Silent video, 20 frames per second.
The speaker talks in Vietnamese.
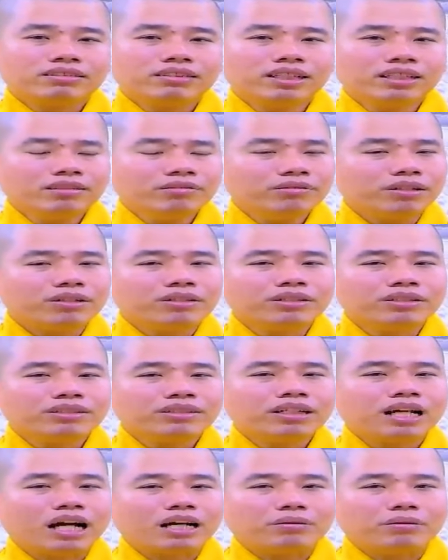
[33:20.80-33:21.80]
dính vào
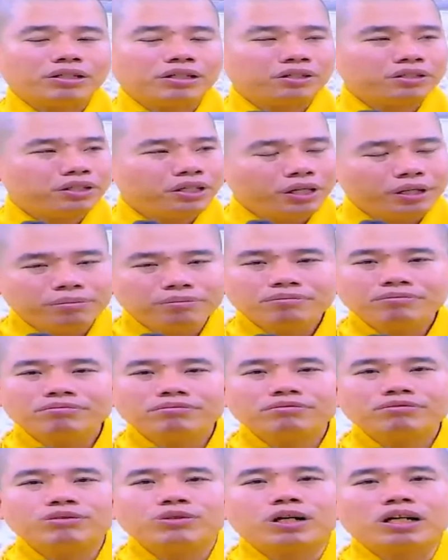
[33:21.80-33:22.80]
hướng nào mà nó nhiễm
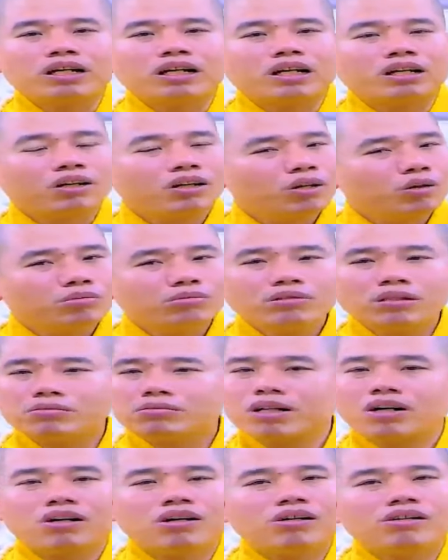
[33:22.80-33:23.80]
hoặc là nó lúng
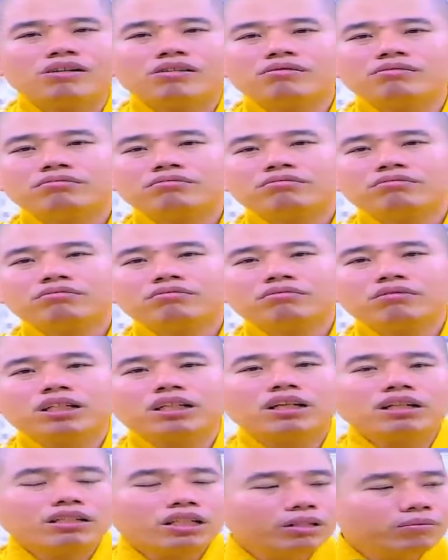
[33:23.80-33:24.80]
không có
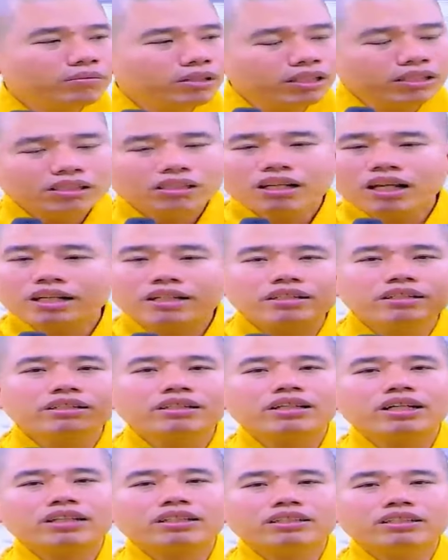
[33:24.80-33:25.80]
những đức đều bước lên
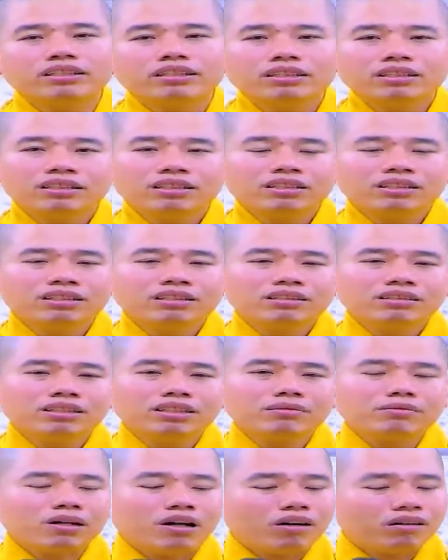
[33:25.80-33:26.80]
được hết
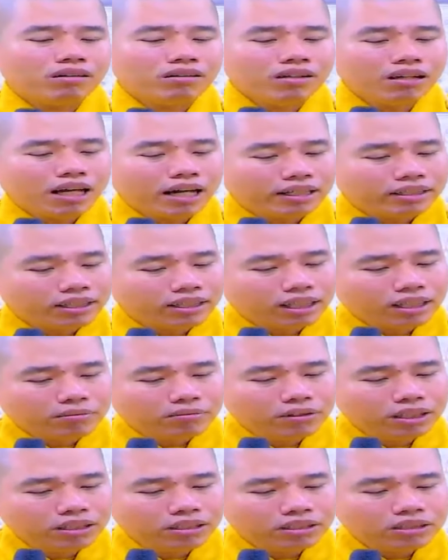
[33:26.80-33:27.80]
nhưng mỗi lần những
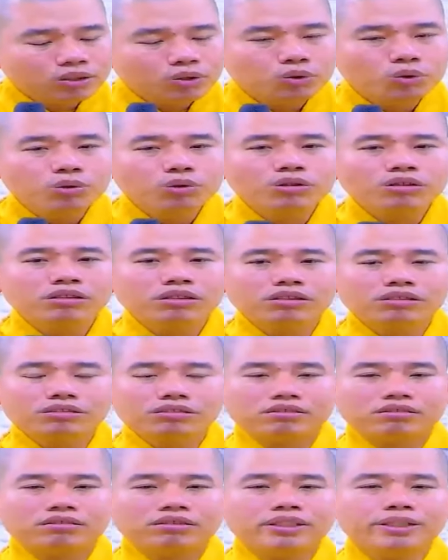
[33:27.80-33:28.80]
đức bước xuống
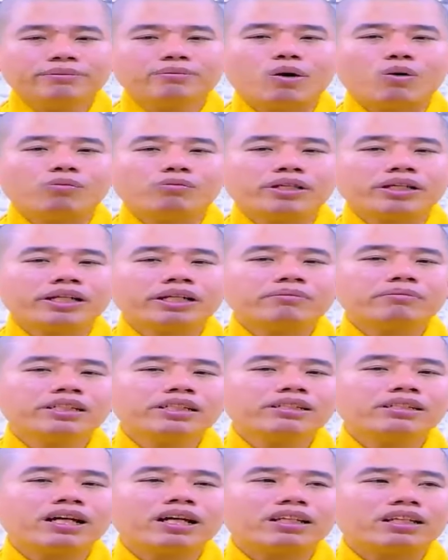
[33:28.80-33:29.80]
như bùn những đức
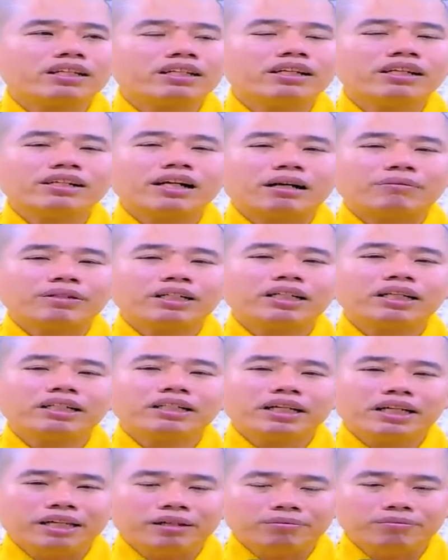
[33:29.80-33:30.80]
bước lên thì đức cảm thấy
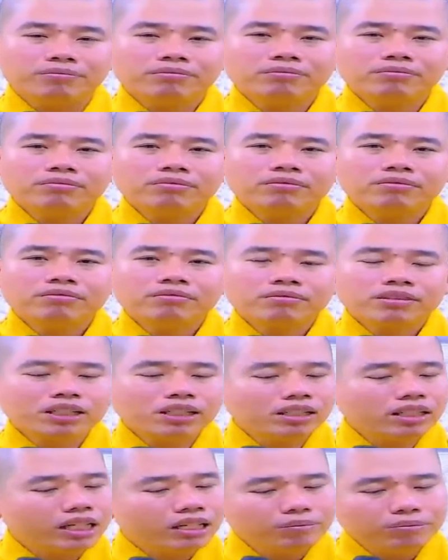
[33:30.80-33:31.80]
kinh nghiệm
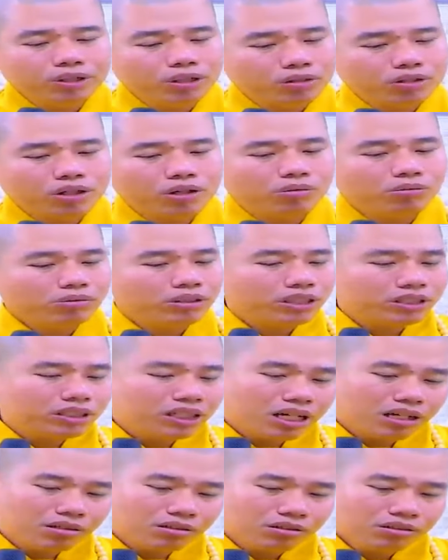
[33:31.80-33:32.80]
kinh nghiệm vô cùng vì
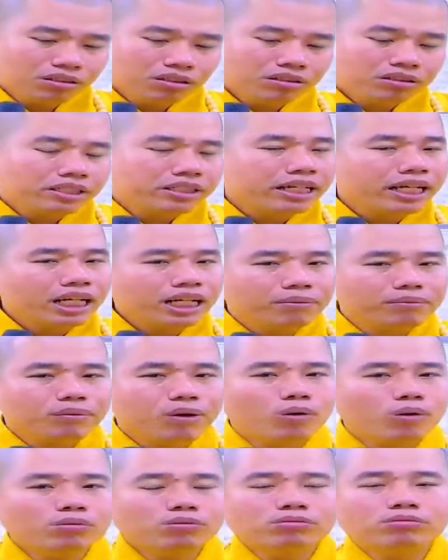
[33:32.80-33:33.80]
sao vì đây là
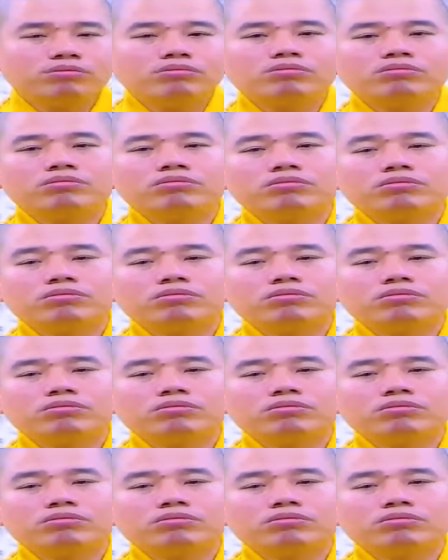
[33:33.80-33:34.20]
bùn